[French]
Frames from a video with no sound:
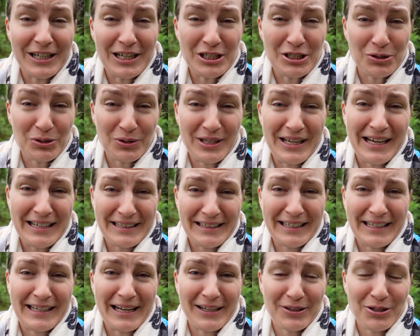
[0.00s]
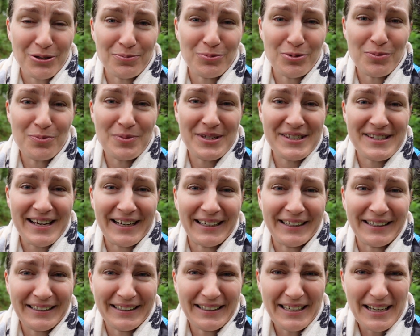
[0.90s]
la journée a été quelque peu
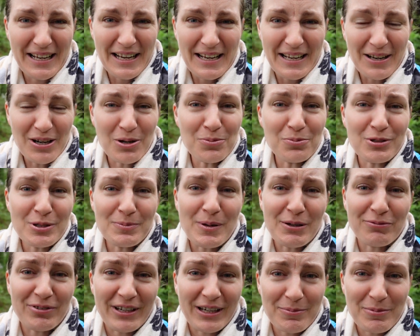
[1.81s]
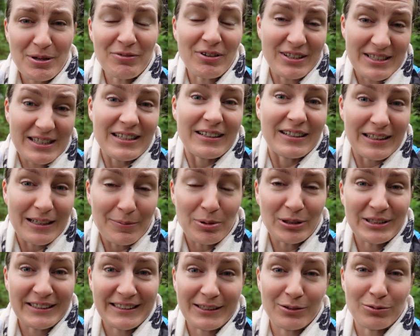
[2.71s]
bizarre. On ne pouvait pas fermer, la
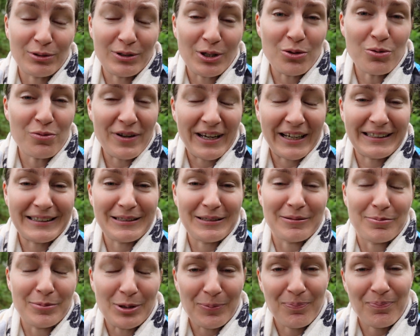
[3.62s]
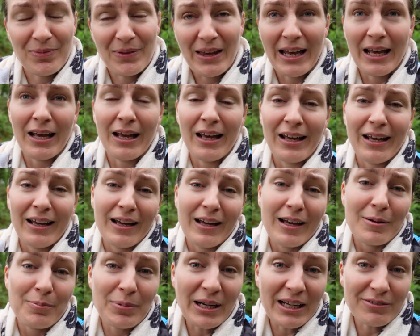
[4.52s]
porte était tout le temps ouverte. Bon.
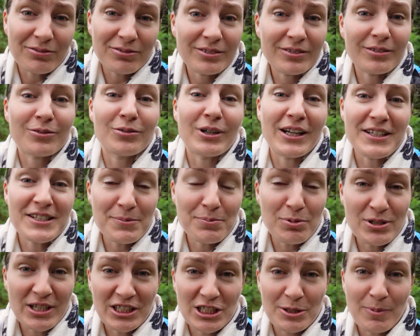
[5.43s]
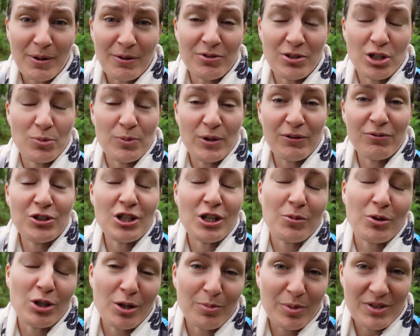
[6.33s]
Bref, donc voilà, c'est pour ça que je n'ai pas filmé.
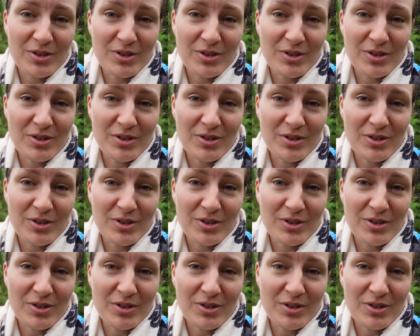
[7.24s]
Finalement on a